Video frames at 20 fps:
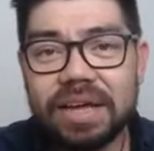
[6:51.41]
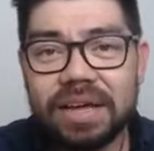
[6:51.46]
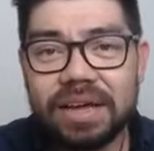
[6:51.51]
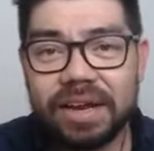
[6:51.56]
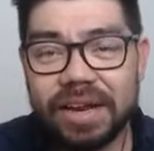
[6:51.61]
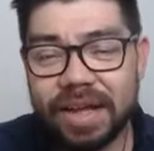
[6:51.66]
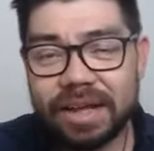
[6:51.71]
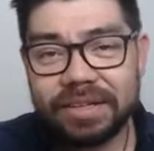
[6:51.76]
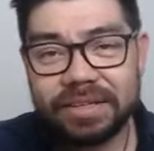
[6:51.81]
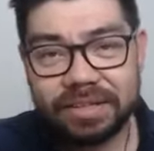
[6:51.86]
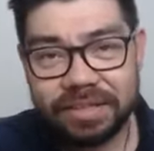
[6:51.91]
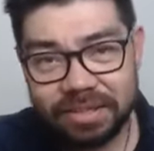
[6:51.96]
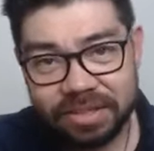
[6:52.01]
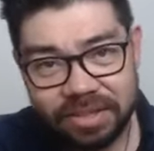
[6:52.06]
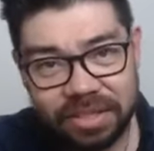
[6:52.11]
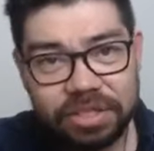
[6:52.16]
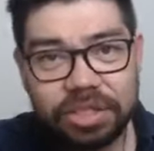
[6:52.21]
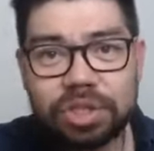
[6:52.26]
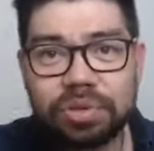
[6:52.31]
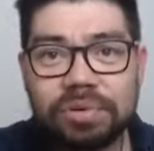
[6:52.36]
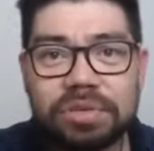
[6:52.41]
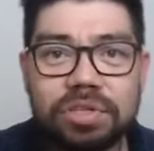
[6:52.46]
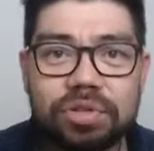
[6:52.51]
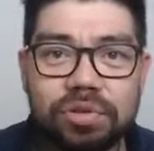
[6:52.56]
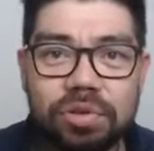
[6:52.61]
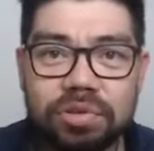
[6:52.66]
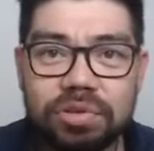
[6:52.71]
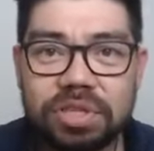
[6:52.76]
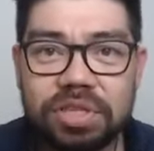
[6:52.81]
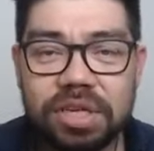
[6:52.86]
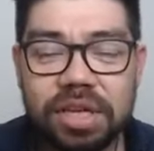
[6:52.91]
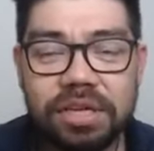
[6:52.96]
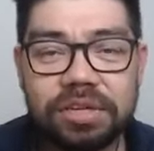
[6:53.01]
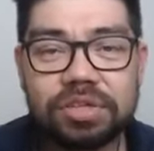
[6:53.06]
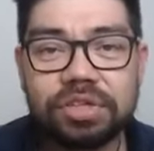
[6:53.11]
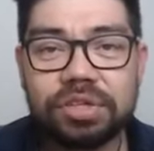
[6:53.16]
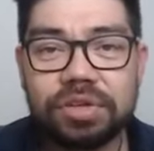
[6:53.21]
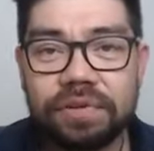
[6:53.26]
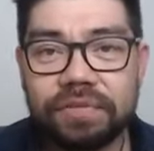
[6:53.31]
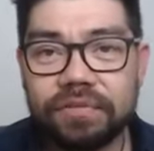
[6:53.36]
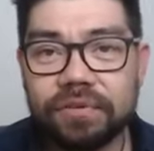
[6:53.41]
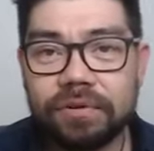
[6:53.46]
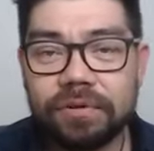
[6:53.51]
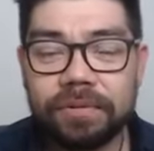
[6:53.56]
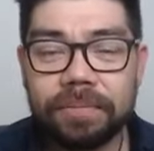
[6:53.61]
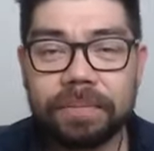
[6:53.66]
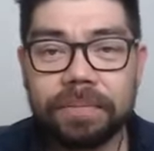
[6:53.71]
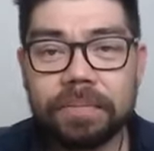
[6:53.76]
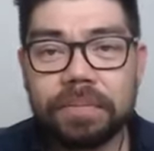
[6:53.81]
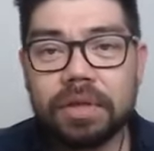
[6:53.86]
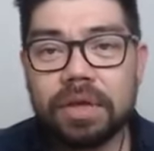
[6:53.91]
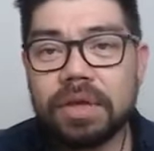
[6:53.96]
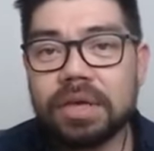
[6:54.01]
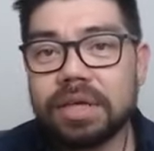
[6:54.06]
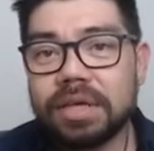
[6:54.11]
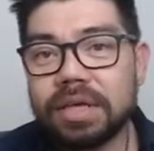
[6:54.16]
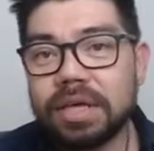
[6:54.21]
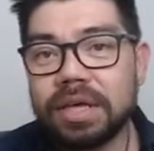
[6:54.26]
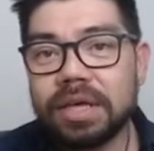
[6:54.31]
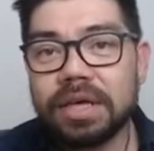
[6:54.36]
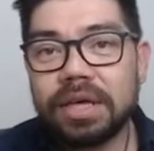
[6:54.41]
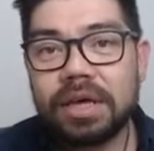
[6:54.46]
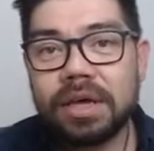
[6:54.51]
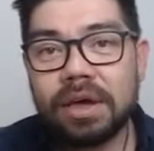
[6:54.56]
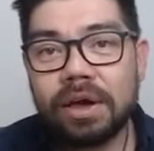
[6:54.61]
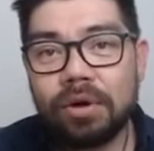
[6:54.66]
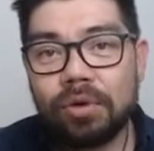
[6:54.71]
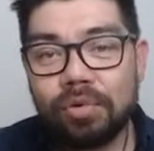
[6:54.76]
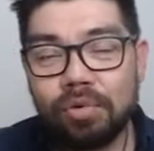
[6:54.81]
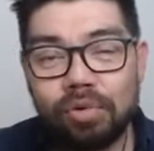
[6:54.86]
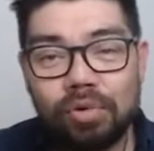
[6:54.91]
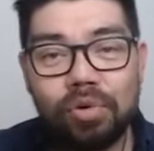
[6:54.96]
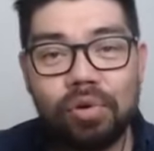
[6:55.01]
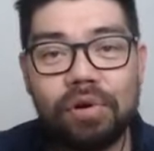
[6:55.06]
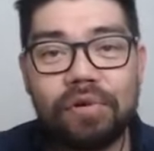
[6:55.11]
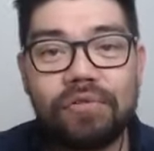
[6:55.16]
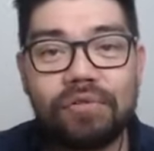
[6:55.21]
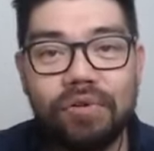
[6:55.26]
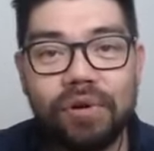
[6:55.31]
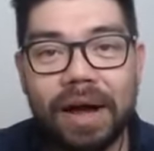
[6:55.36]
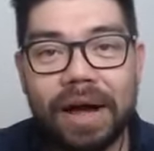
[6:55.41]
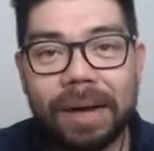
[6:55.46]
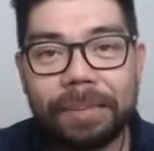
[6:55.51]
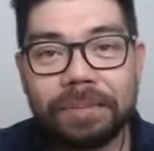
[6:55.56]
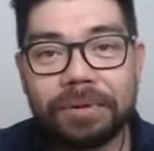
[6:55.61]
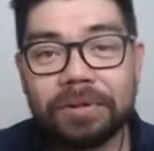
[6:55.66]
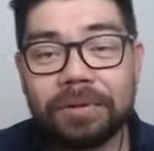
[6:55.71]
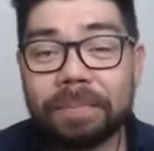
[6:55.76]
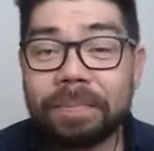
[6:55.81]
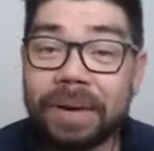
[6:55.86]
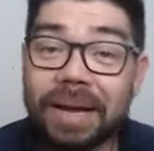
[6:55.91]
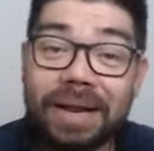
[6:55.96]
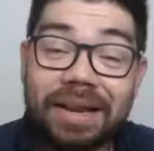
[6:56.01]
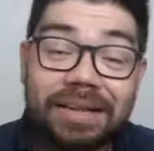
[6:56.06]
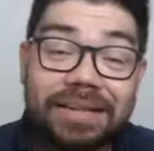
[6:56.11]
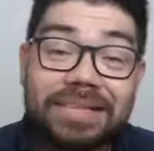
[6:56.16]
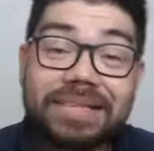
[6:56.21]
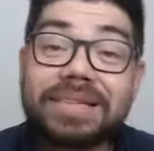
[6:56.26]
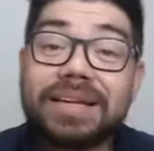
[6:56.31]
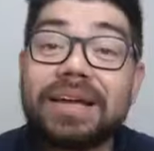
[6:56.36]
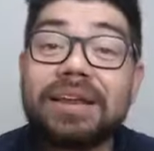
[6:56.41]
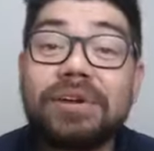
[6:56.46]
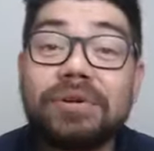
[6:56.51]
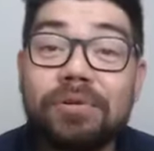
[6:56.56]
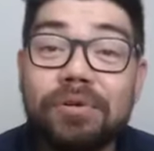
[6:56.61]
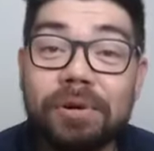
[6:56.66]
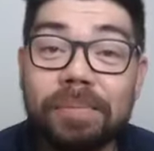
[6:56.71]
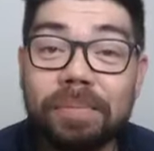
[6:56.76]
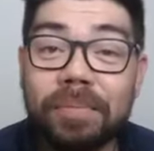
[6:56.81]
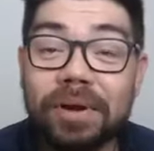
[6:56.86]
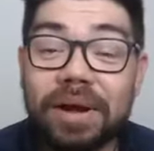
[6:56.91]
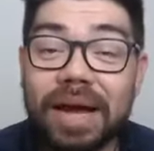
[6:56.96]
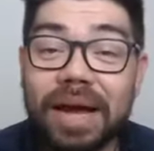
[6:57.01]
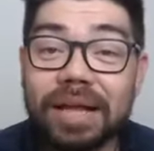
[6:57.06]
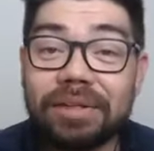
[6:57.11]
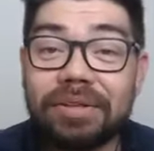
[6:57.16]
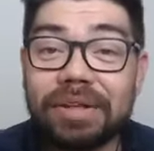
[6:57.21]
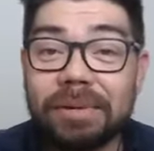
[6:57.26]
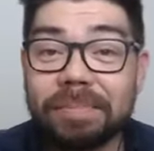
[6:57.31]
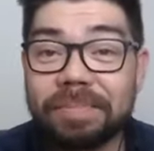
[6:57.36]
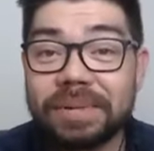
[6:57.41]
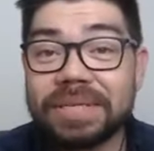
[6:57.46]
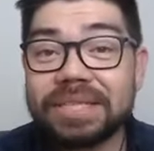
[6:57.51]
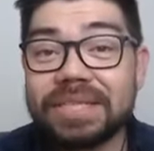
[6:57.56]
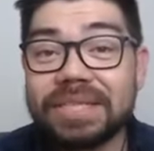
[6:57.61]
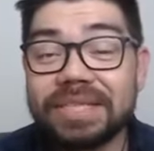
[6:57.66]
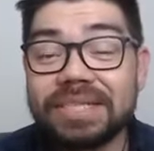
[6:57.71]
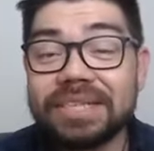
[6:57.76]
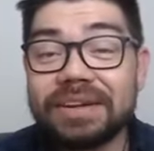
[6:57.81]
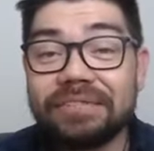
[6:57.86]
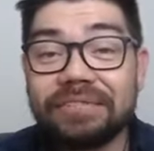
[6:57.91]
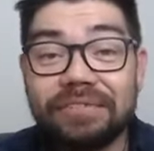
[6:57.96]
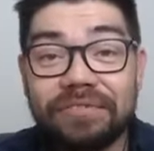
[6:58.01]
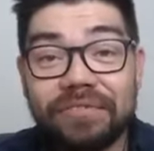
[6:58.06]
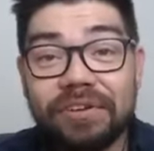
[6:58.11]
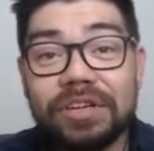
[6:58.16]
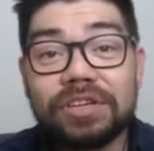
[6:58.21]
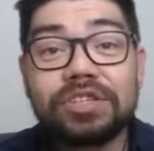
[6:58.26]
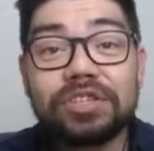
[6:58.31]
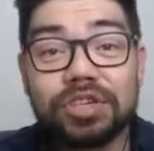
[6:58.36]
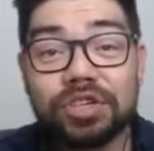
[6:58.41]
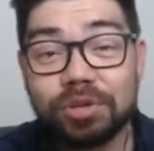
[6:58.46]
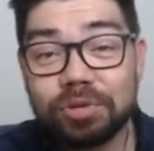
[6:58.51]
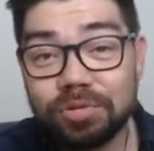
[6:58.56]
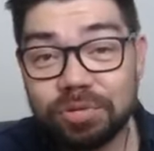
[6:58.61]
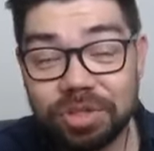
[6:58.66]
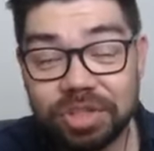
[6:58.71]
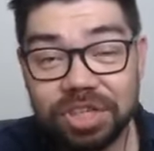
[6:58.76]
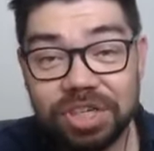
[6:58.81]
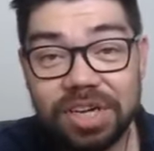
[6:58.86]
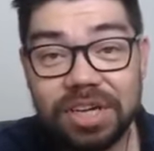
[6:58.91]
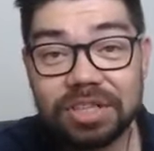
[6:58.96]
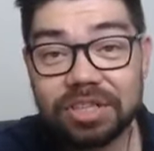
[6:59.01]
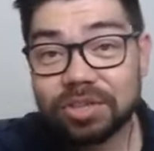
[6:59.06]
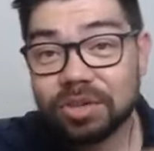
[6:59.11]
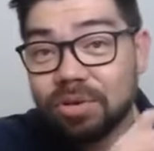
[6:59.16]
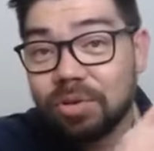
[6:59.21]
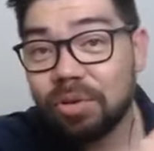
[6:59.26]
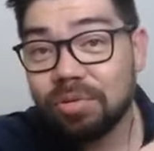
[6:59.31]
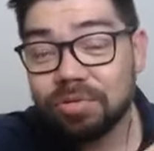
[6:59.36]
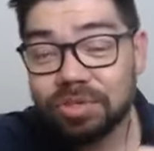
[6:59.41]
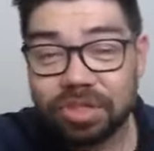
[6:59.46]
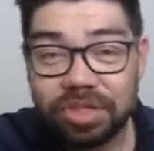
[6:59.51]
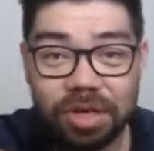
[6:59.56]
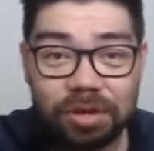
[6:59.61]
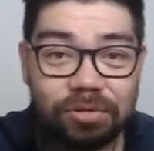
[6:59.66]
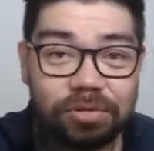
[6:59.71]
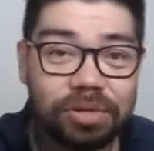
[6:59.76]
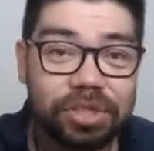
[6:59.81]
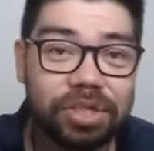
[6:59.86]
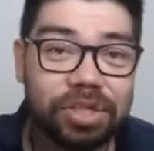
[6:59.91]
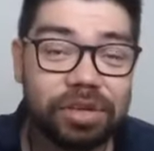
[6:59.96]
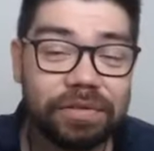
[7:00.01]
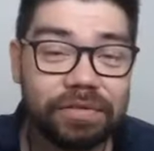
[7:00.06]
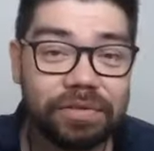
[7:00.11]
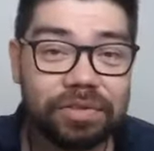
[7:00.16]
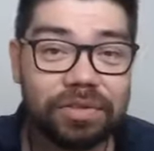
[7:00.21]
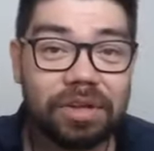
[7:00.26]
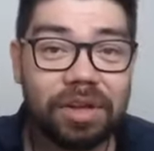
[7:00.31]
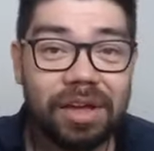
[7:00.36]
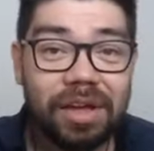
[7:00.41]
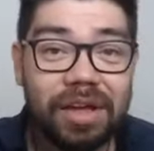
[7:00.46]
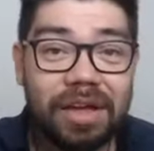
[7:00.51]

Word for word: Né? Existe um estudo científico que um novo hábito, para ele ser incorporado, ele precisa 21 dias consecutivos.